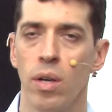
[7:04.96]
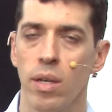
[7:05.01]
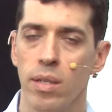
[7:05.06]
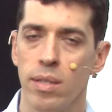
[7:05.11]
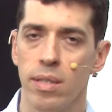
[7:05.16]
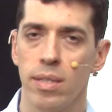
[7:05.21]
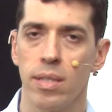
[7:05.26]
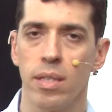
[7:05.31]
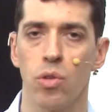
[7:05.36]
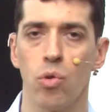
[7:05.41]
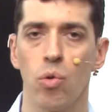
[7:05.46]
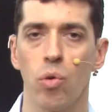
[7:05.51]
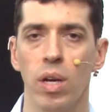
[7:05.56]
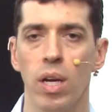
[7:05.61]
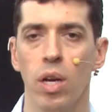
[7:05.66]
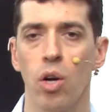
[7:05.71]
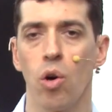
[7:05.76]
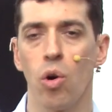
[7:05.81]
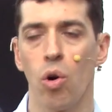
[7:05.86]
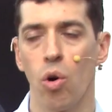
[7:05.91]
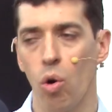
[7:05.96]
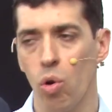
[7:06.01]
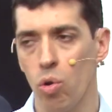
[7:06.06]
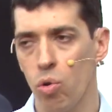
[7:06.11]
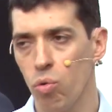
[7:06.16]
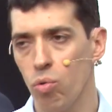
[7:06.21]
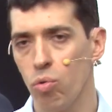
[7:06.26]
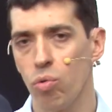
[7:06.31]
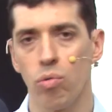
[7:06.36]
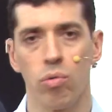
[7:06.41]
si tu hijo o
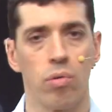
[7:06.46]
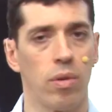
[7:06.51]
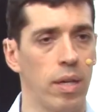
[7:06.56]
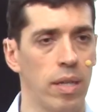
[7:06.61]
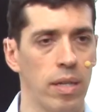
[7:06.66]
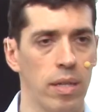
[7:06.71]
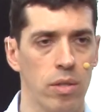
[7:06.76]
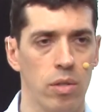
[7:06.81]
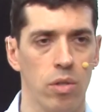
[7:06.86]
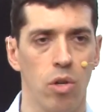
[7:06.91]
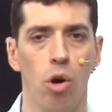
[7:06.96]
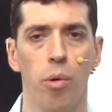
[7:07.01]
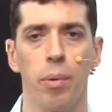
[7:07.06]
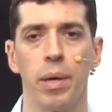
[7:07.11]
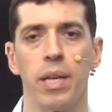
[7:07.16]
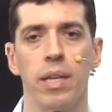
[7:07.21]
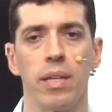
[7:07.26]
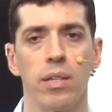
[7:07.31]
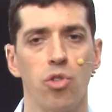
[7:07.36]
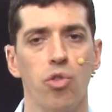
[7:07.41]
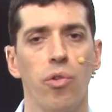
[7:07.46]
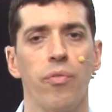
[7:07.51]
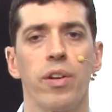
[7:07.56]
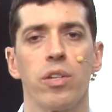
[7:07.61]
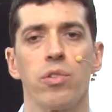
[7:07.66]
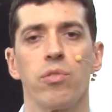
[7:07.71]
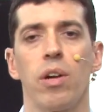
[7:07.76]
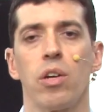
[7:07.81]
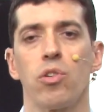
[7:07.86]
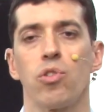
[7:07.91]
tú eres joven y
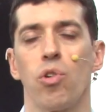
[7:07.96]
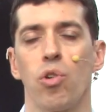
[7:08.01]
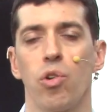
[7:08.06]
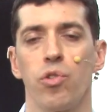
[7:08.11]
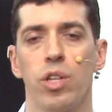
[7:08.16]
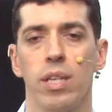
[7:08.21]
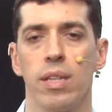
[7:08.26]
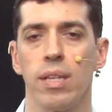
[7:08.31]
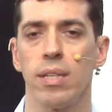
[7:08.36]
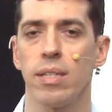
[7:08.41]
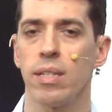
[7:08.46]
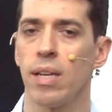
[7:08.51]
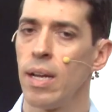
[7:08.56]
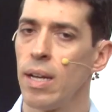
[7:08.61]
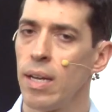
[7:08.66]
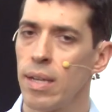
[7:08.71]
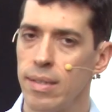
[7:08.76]
sufres una osteocondritis,